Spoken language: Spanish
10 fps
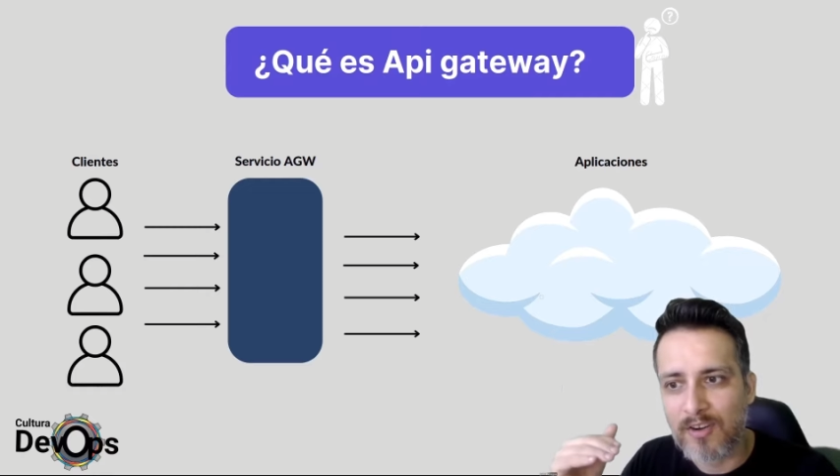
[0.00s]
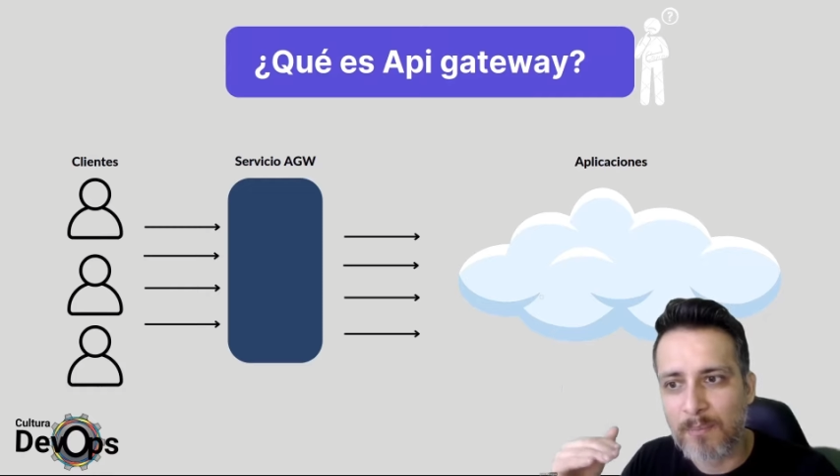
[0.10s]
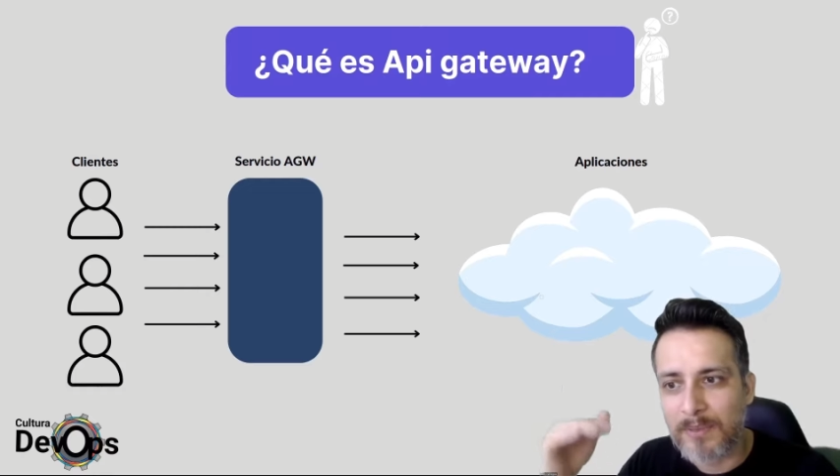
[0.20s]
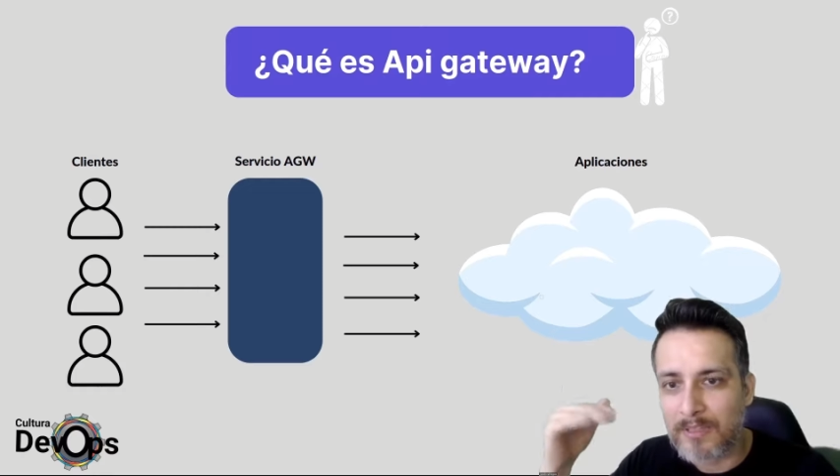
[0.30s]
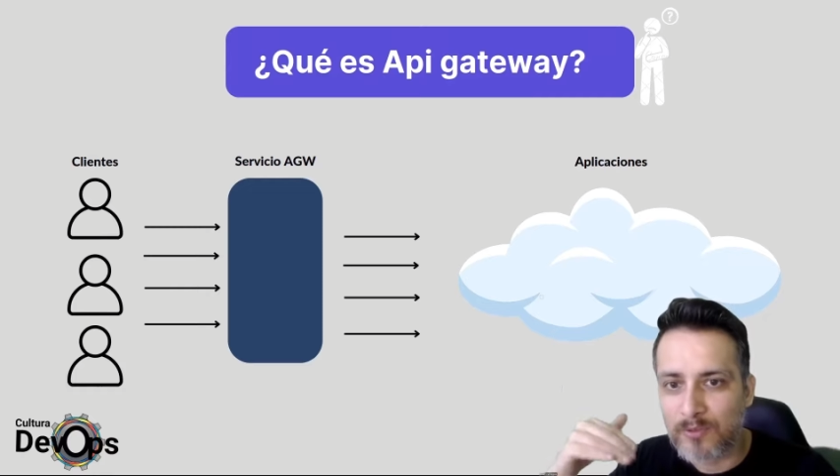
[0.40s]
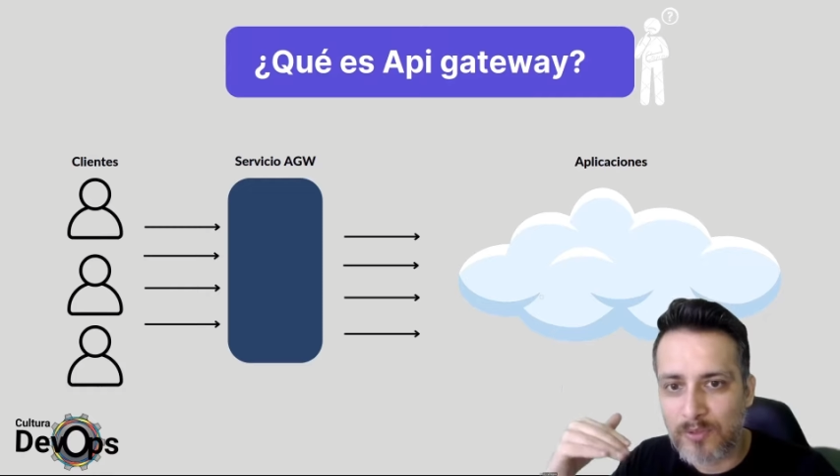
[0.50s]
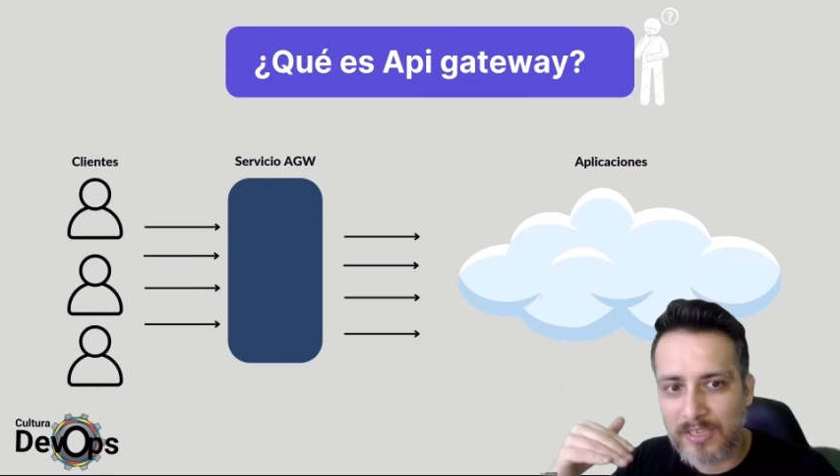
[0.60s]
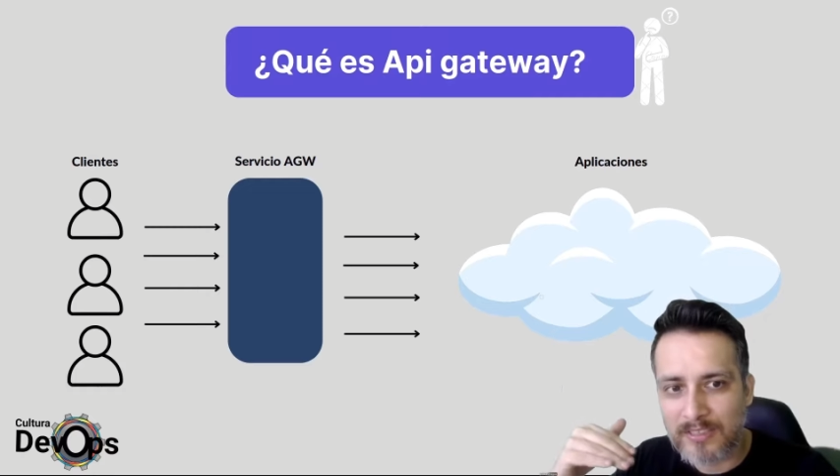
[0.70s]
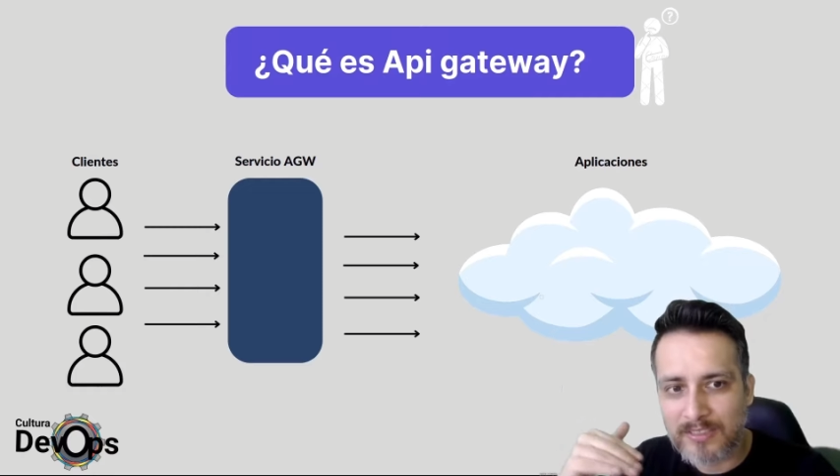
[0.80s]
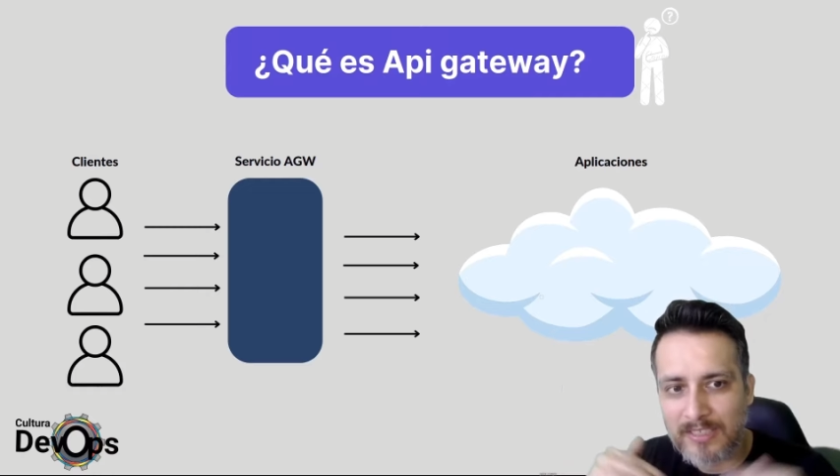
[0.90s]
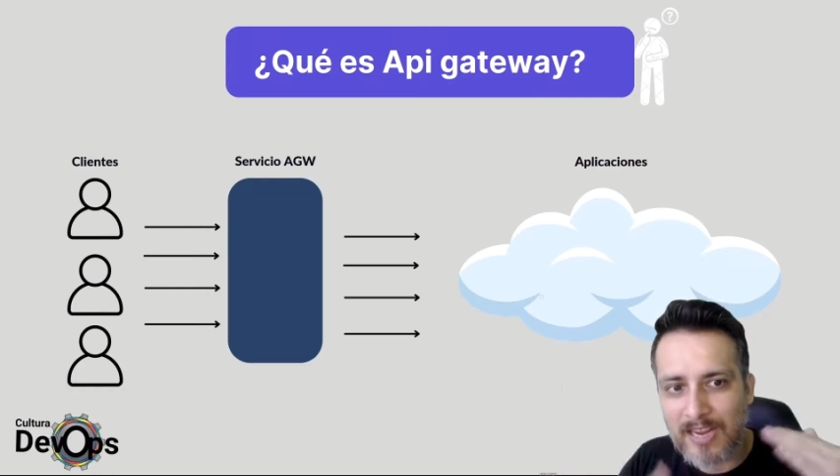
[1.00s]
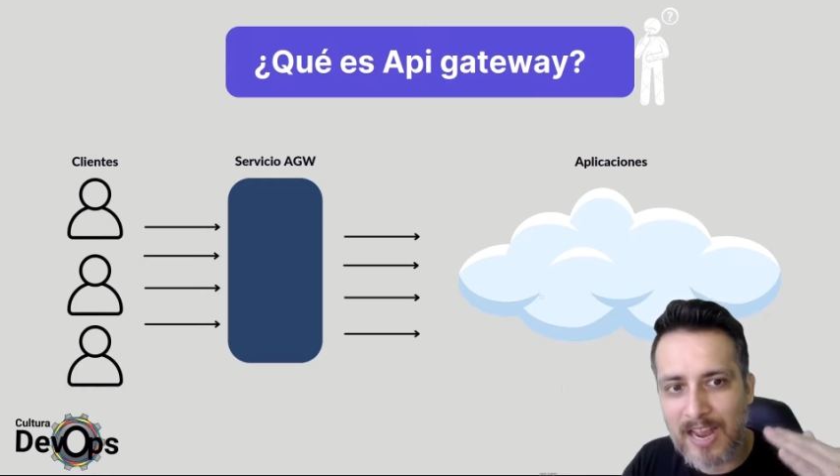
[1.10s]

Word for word: que pida tu cliente